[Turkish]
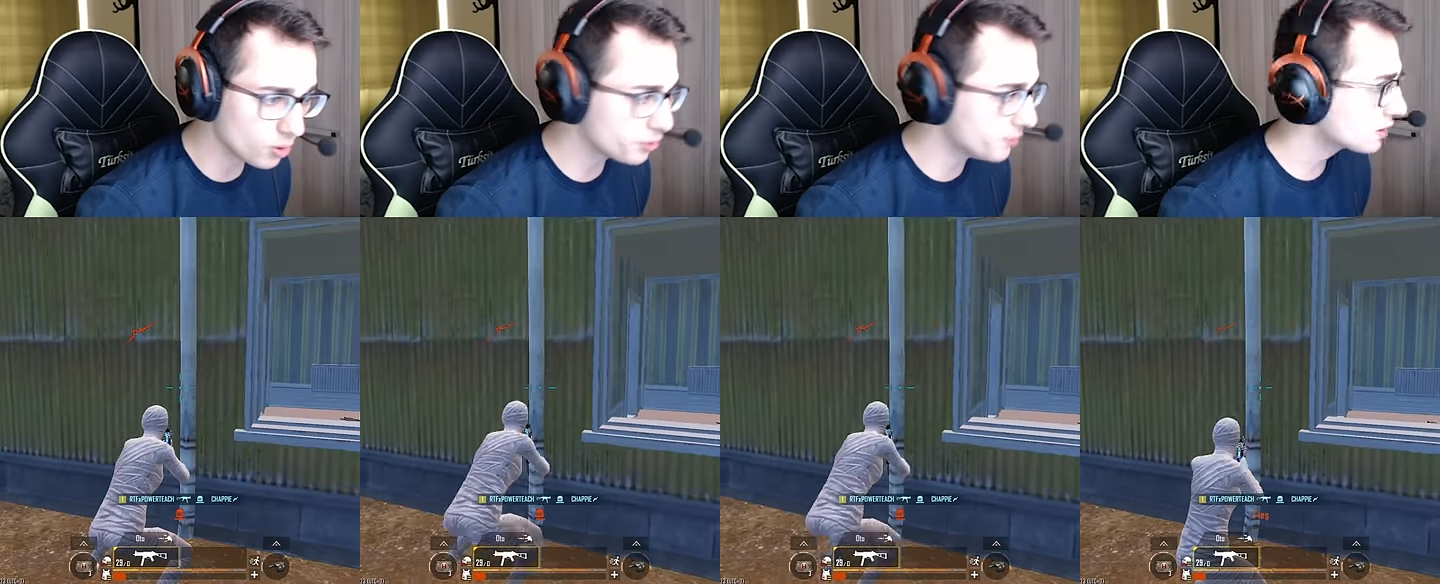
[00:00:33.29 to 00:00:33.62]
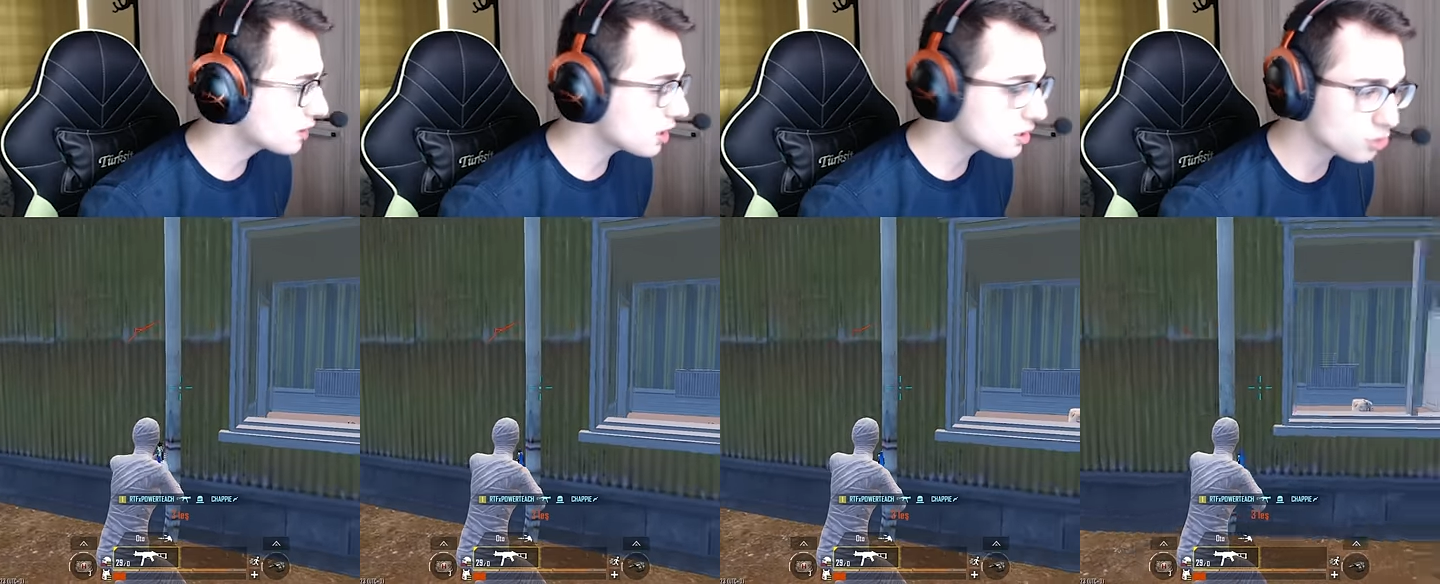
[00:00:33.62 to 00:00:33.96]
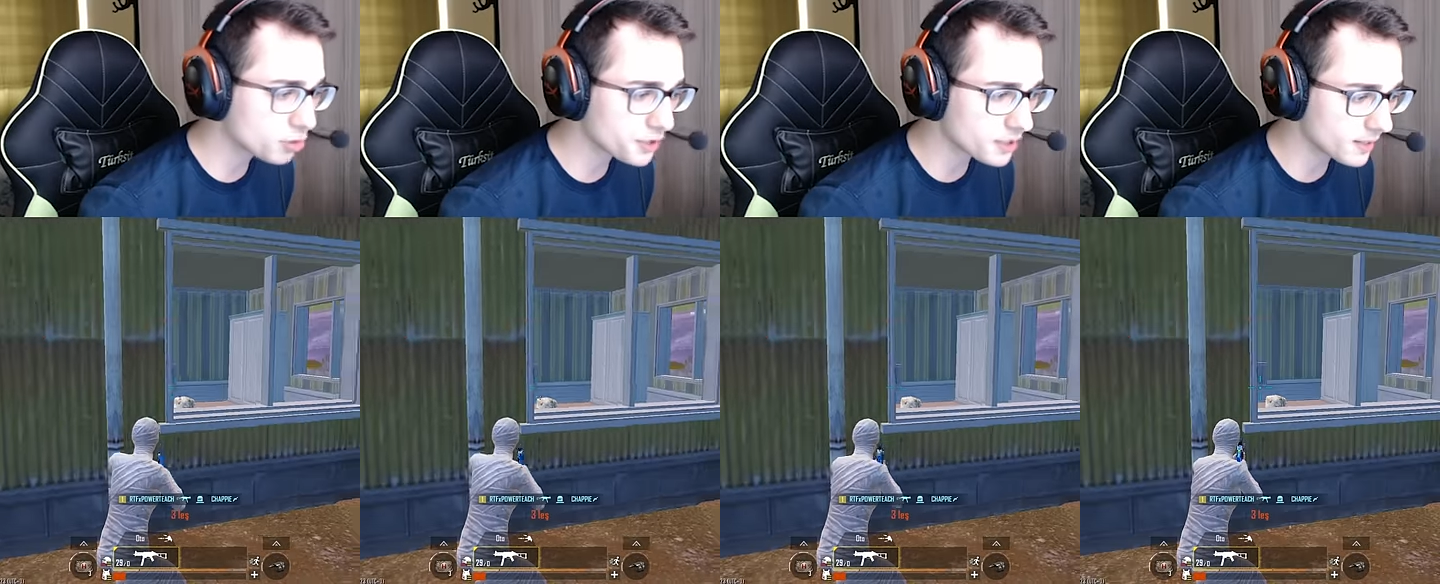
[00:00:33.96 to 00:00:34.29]
öldüm. Ya
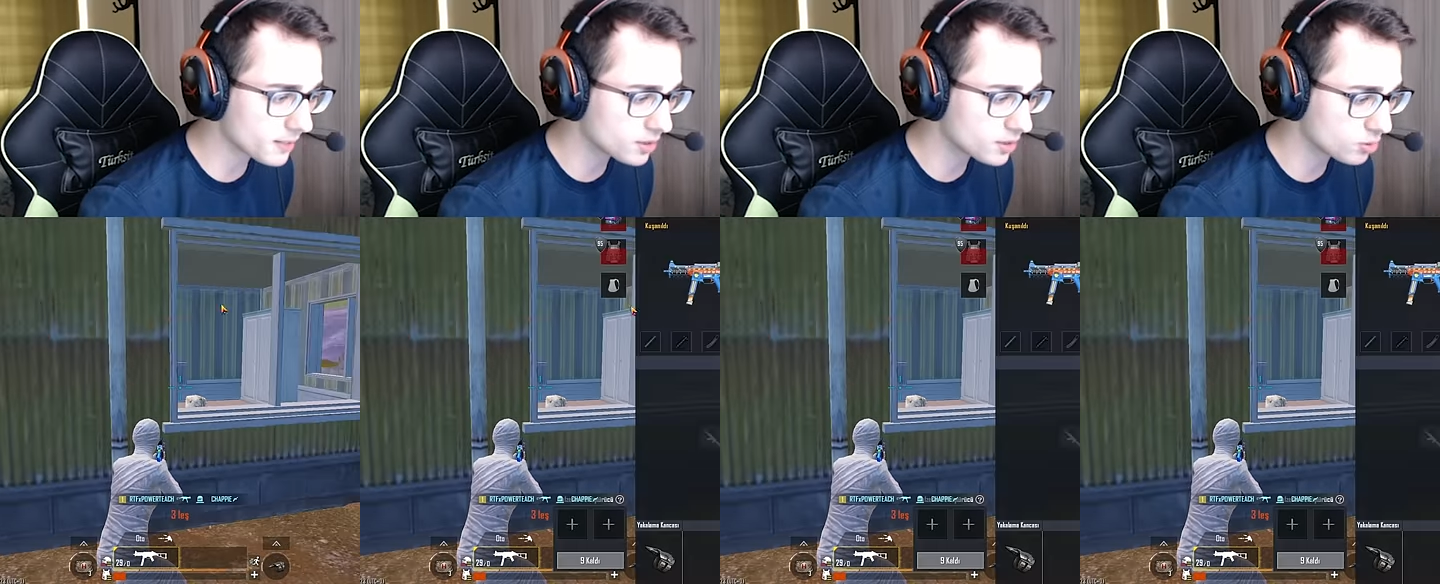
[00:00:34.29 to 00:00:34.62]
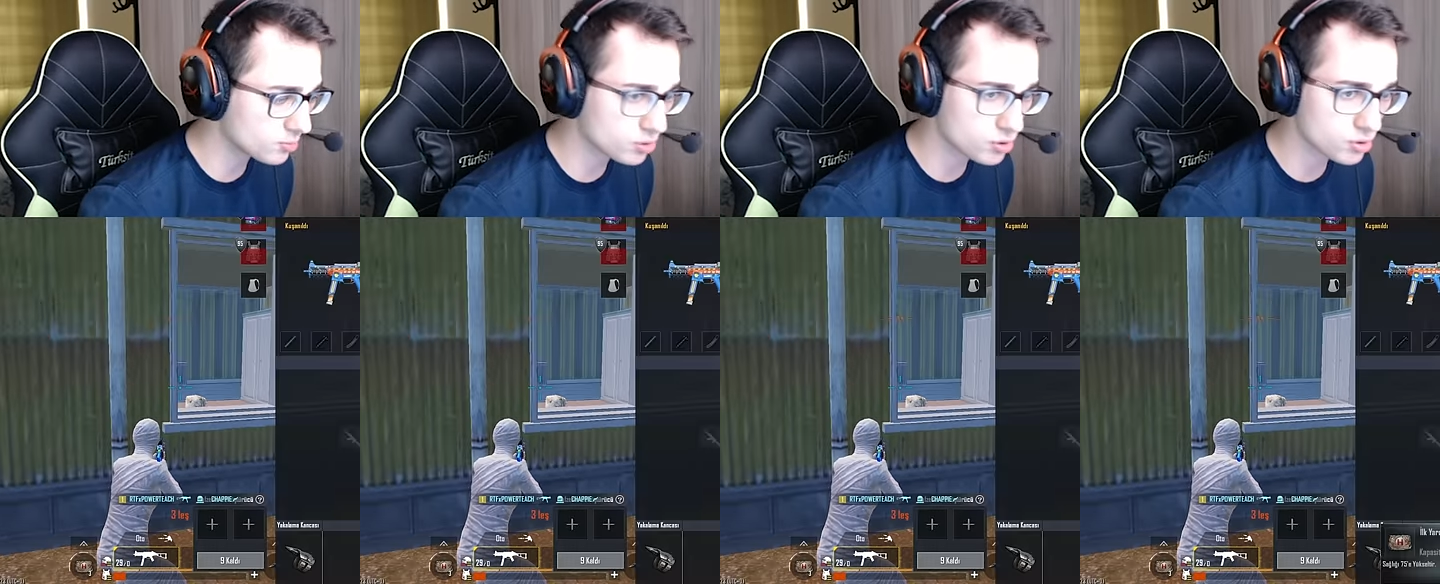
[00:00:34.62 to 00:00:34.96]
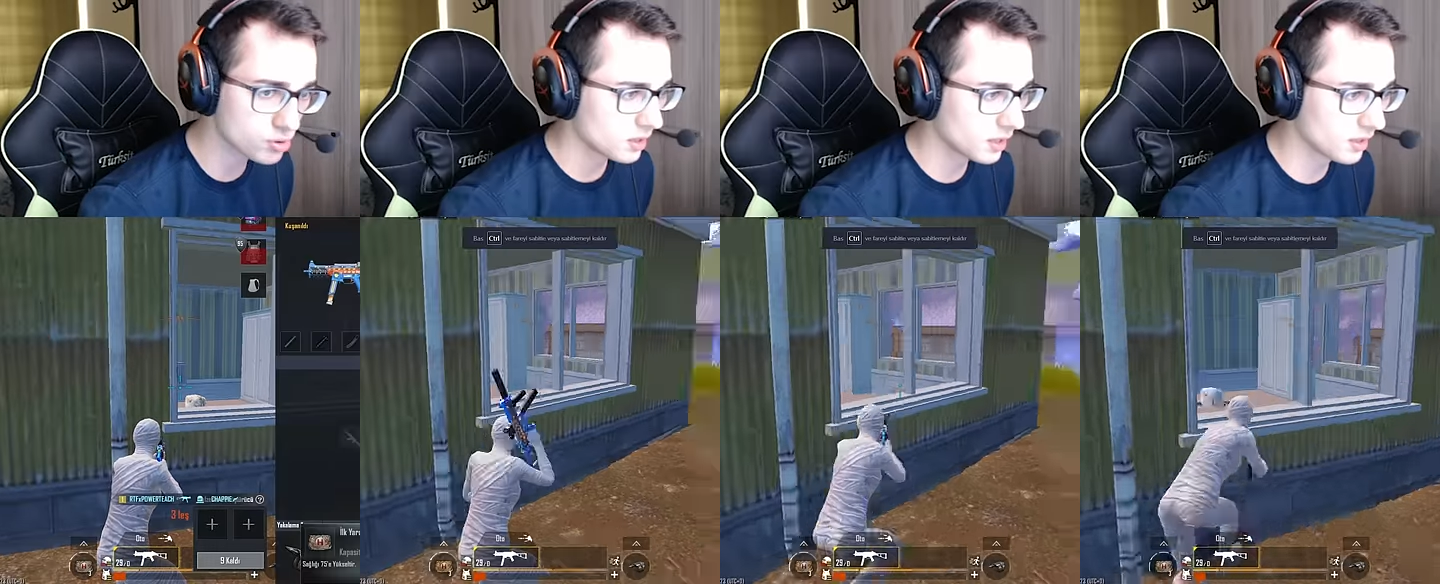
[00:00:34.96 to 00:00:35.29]
soldaki bana bakıyormuş.